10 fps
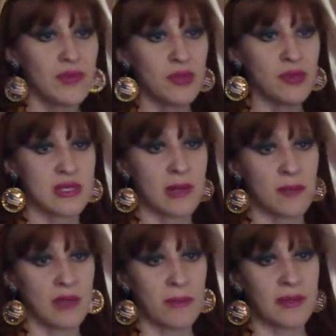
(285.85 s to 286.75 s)
То есть там
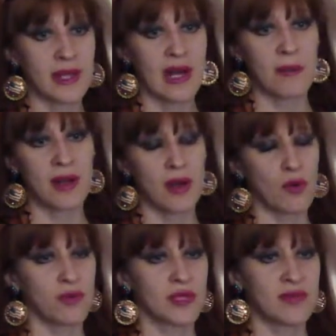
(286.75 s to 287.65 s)
была панорама
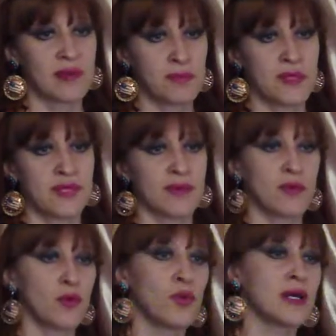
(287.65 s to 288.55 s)
какого-то европейского
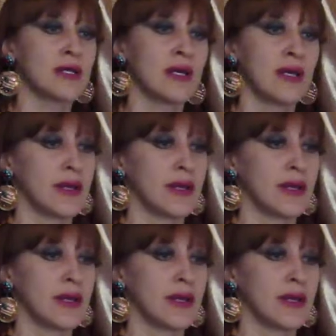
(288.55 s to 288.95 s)
города,